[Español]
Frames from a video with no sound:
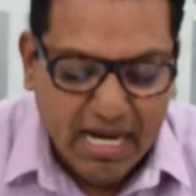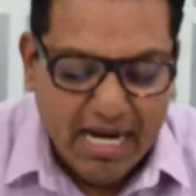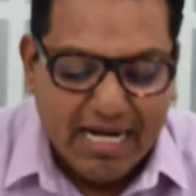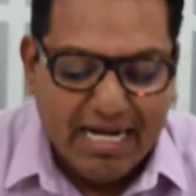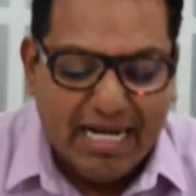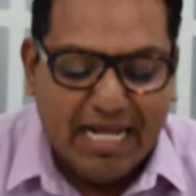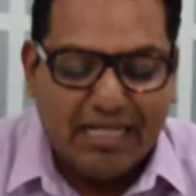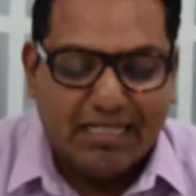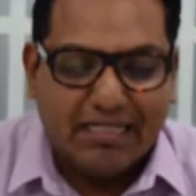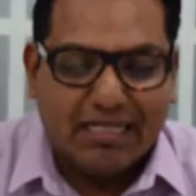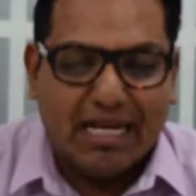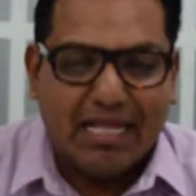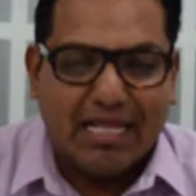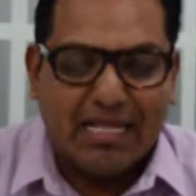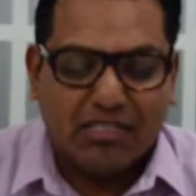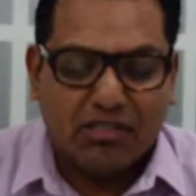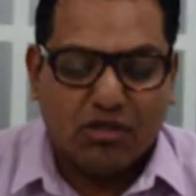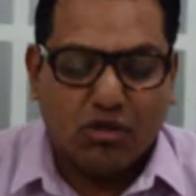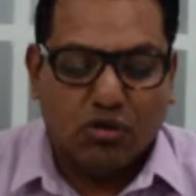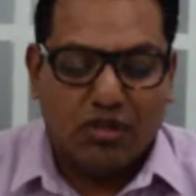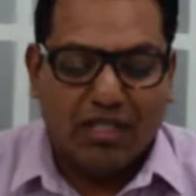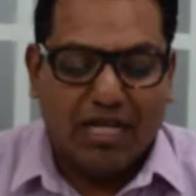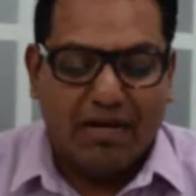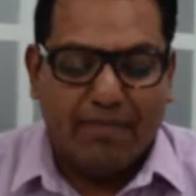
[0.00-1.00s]
La entrada es
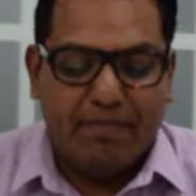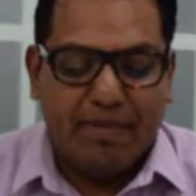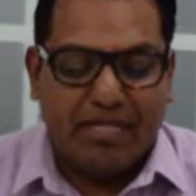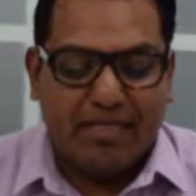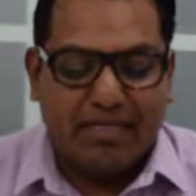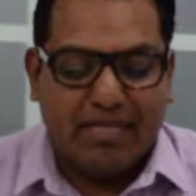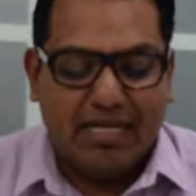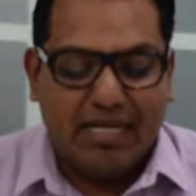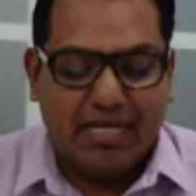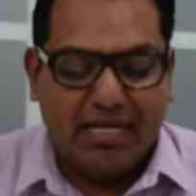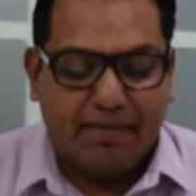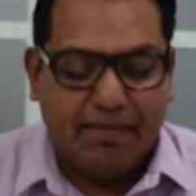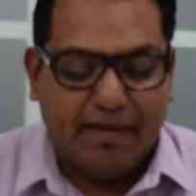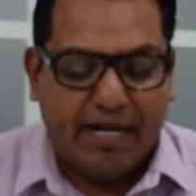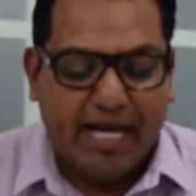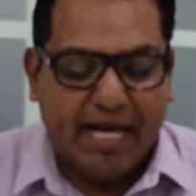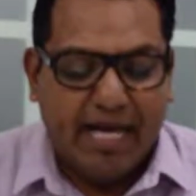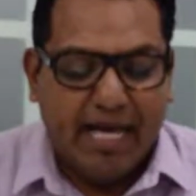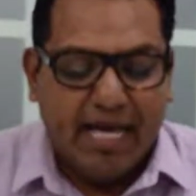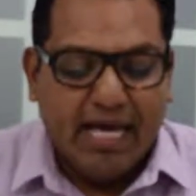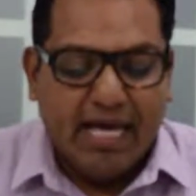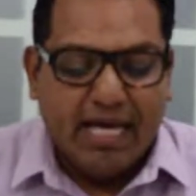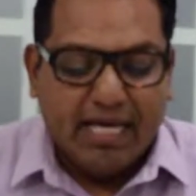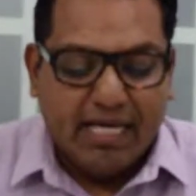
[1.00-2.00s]
totalmente
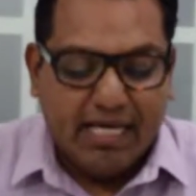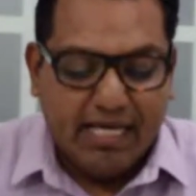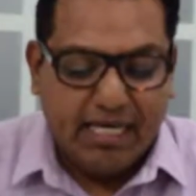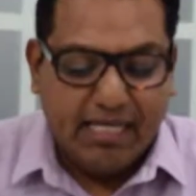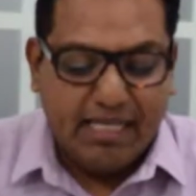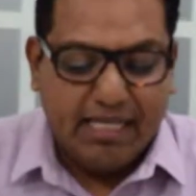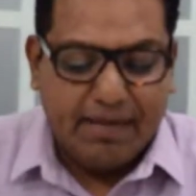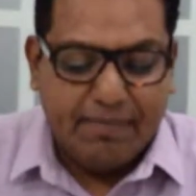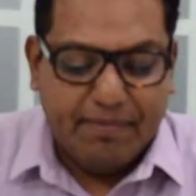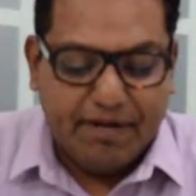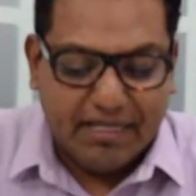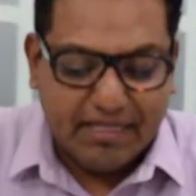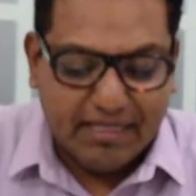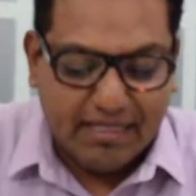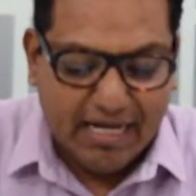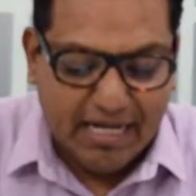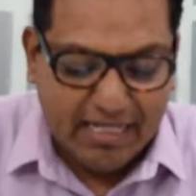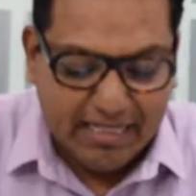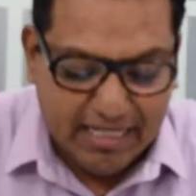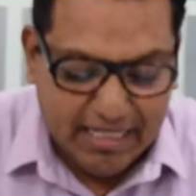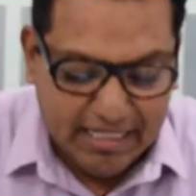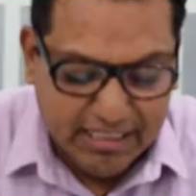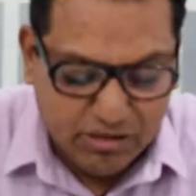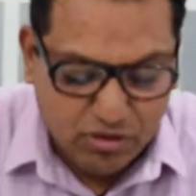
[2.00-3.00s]
libre y de
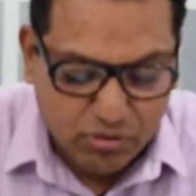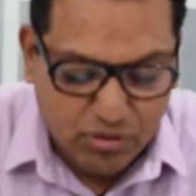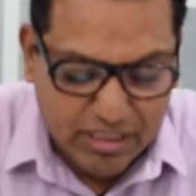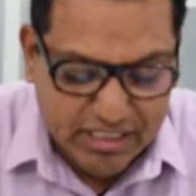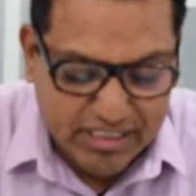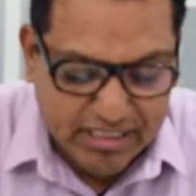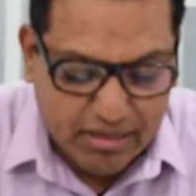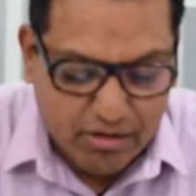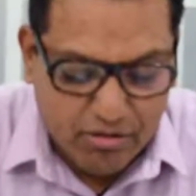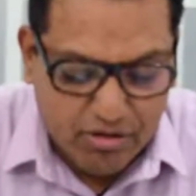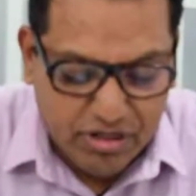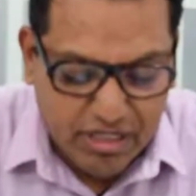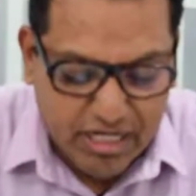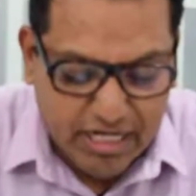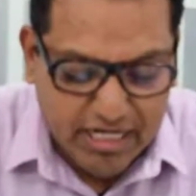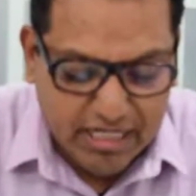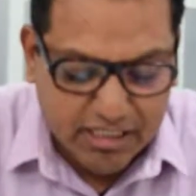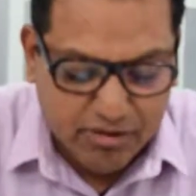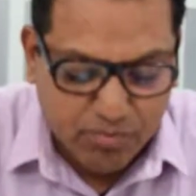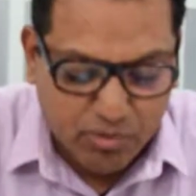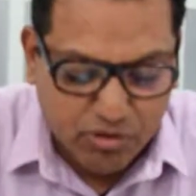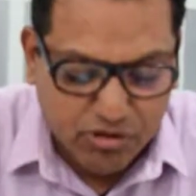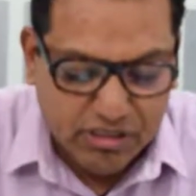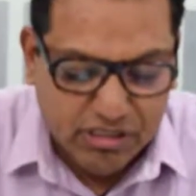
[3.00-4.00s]
verdad es una
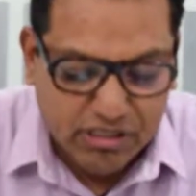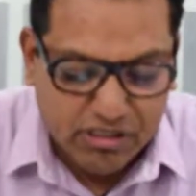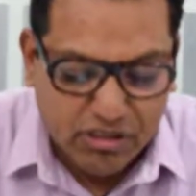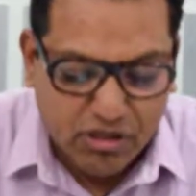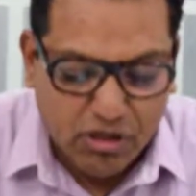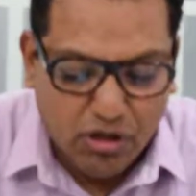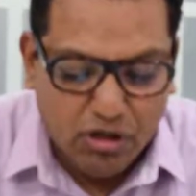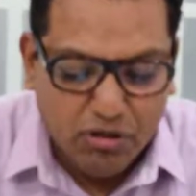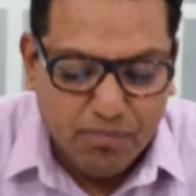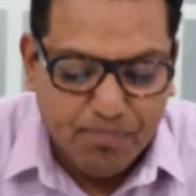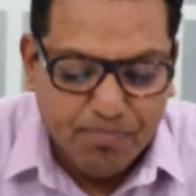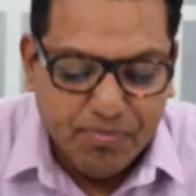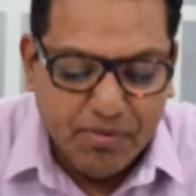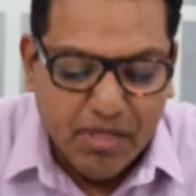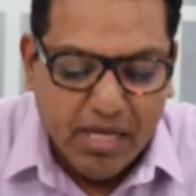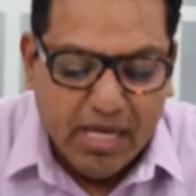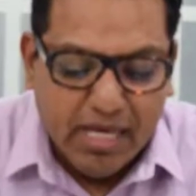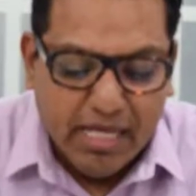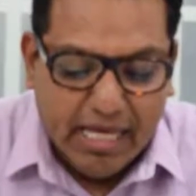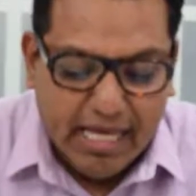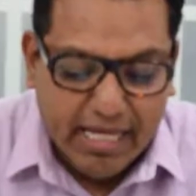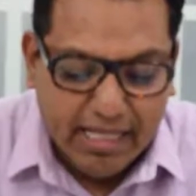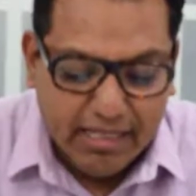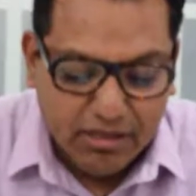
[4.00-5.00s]
extraordinaria exposición
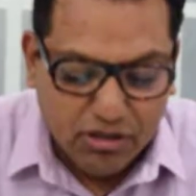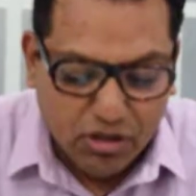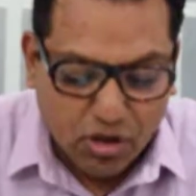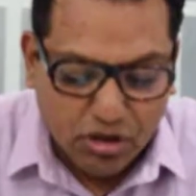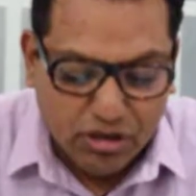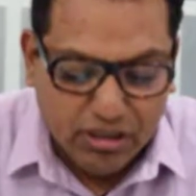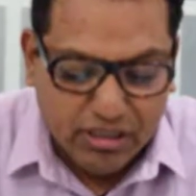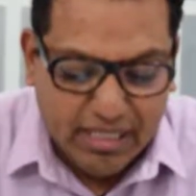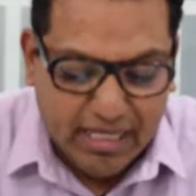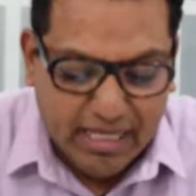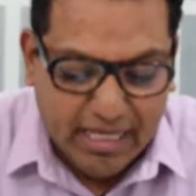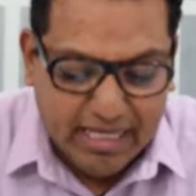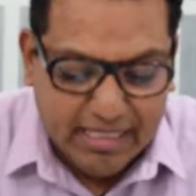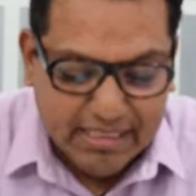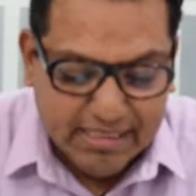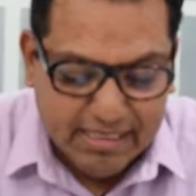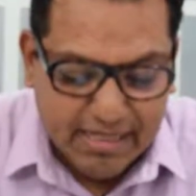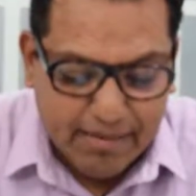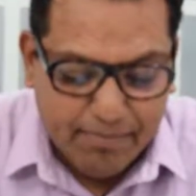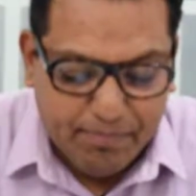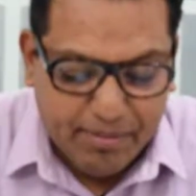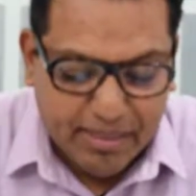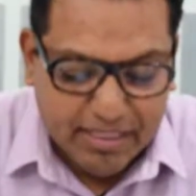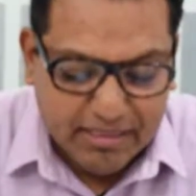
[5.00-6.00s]
en donde
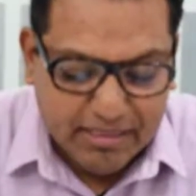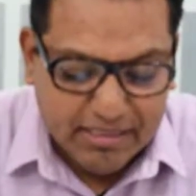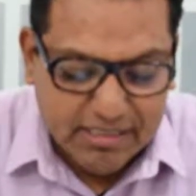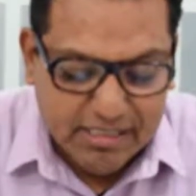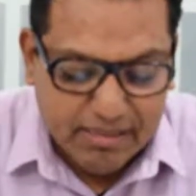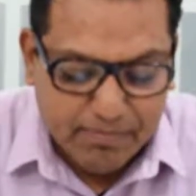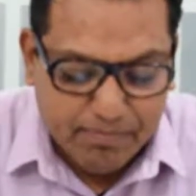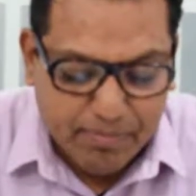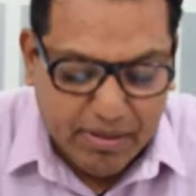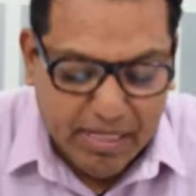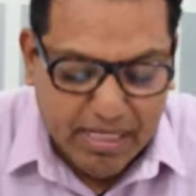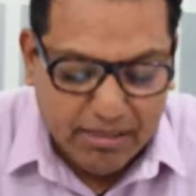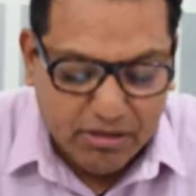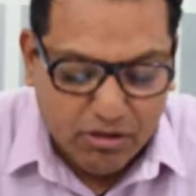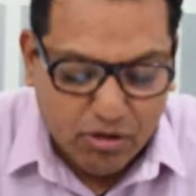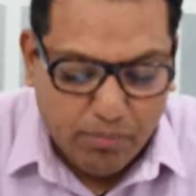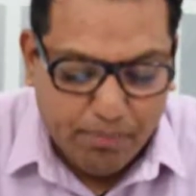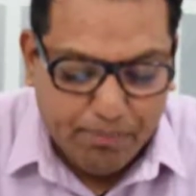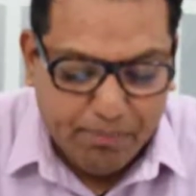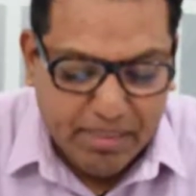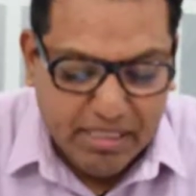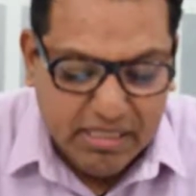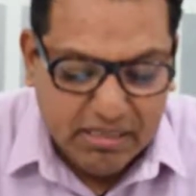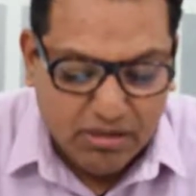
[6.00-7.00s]
están
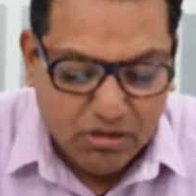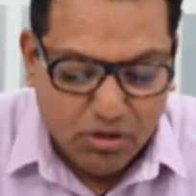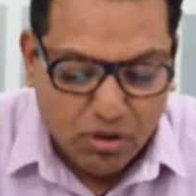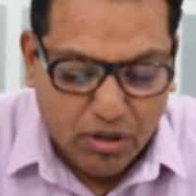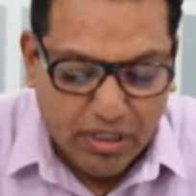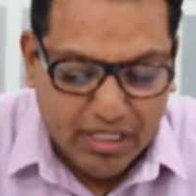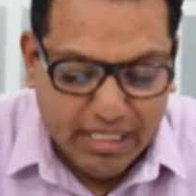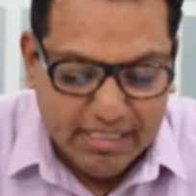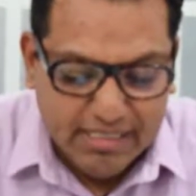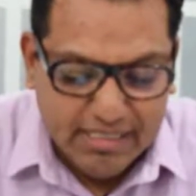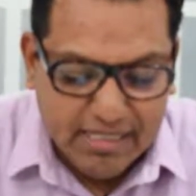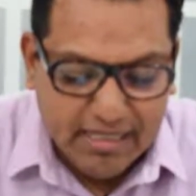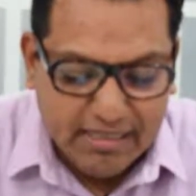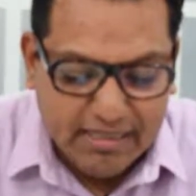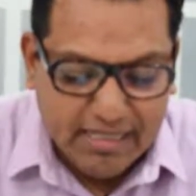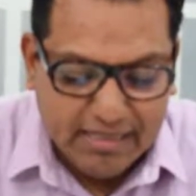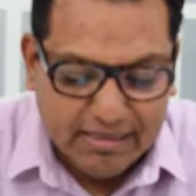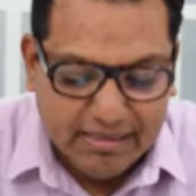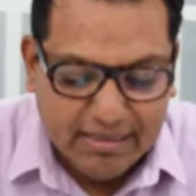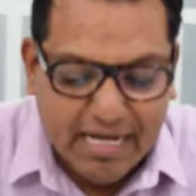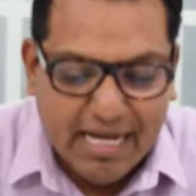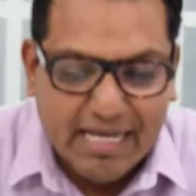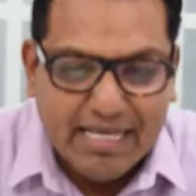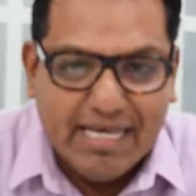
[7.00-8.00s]
participando pintores de
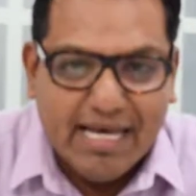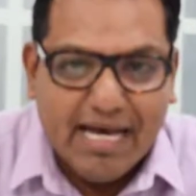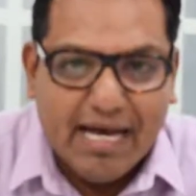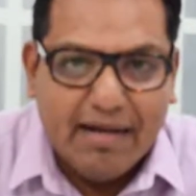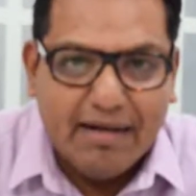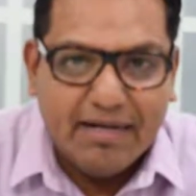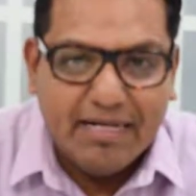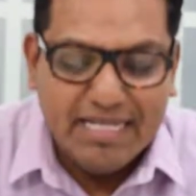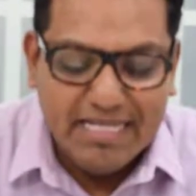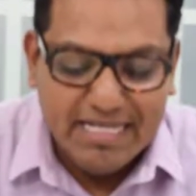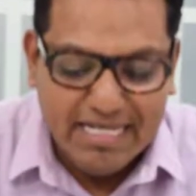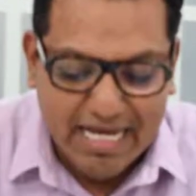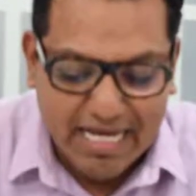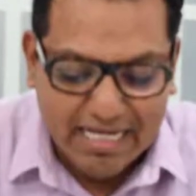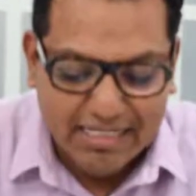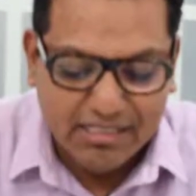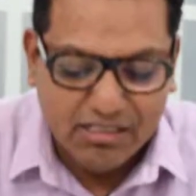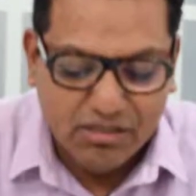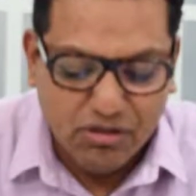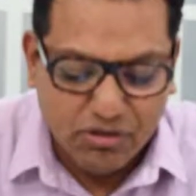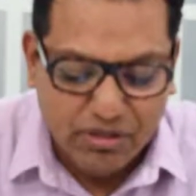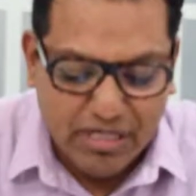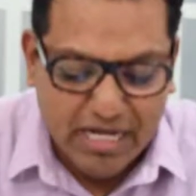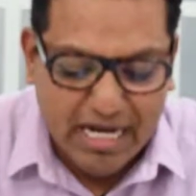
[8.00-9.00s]
talla
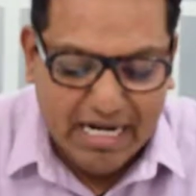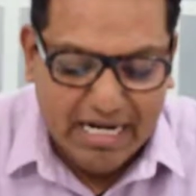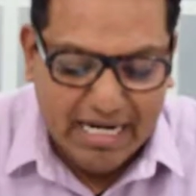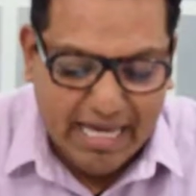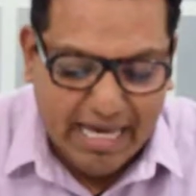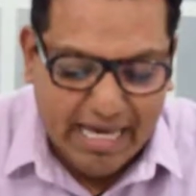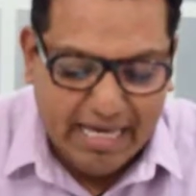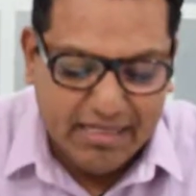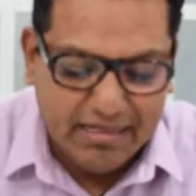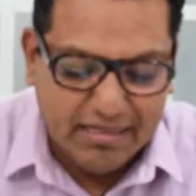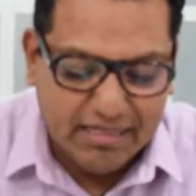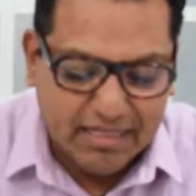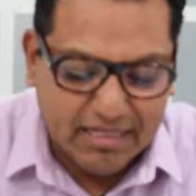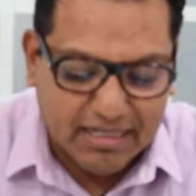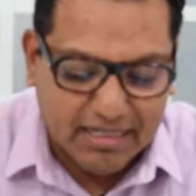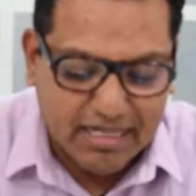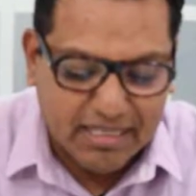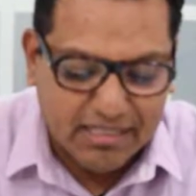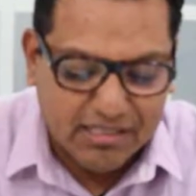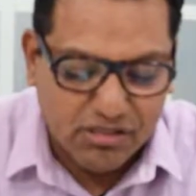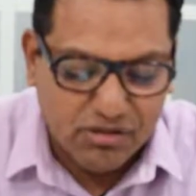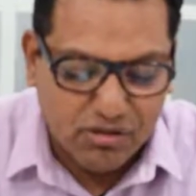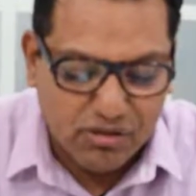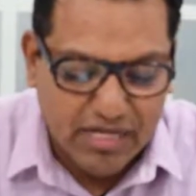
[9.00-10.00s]
nacional e
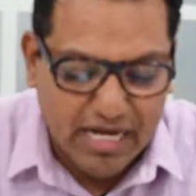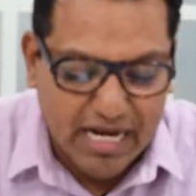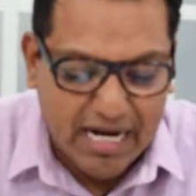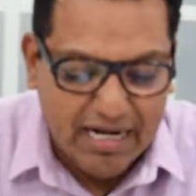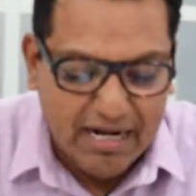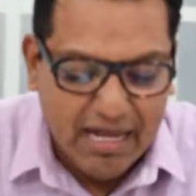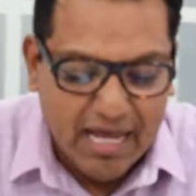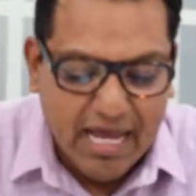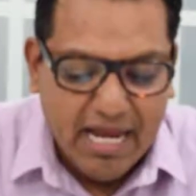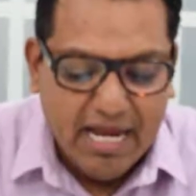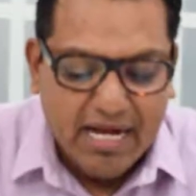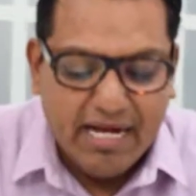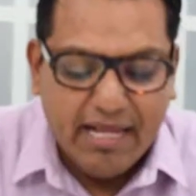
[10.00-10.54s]
internacional.